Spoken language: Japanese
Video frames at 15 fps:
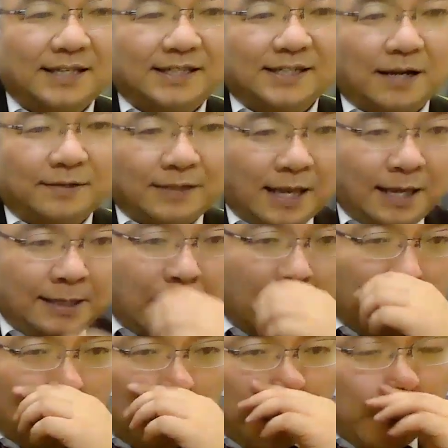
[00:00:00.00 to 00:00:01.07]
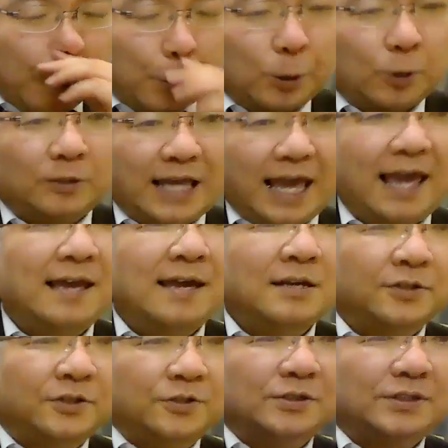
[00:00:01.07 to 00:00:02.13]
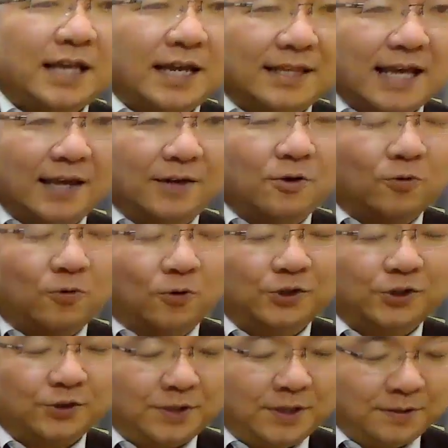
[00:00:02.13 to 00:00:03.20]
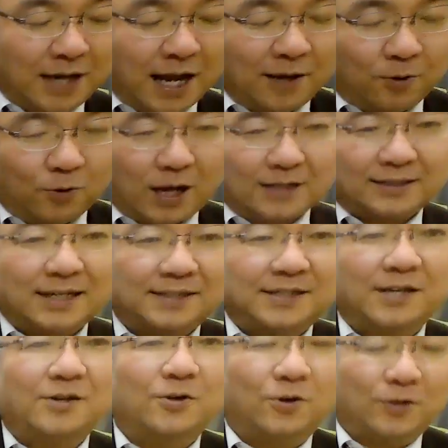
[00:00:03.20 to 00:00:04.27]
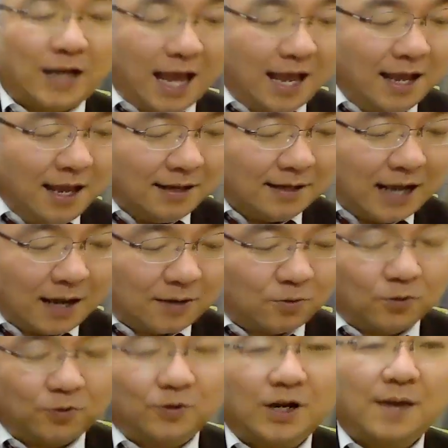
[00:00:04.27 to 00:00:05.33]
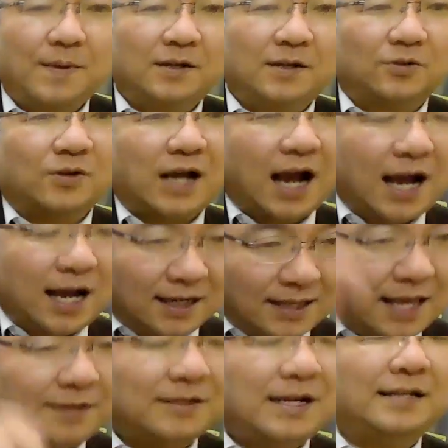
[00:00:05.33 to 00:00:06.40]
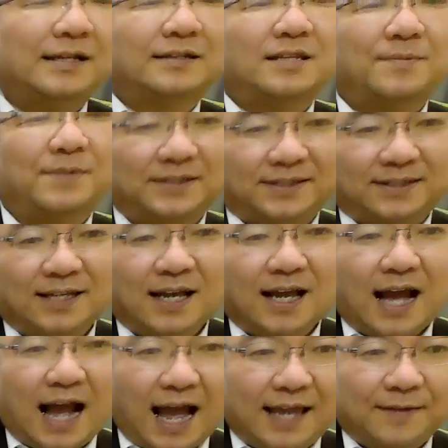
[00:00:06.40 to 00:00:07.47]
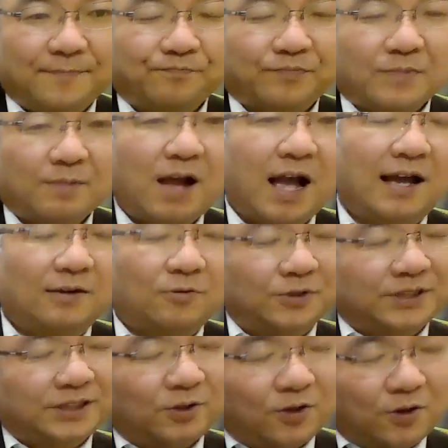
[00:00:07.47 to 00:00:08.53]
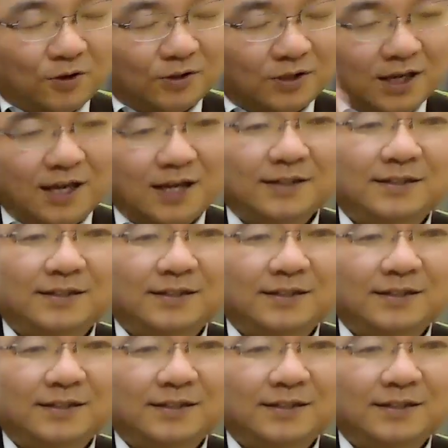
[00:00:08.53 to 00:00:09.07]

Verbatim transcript: か1学年いないような状況で、宮廷大を50人ぐらい合格させているような学校のレベルと変わらないぐらいになってます。はい。まあ、こっちの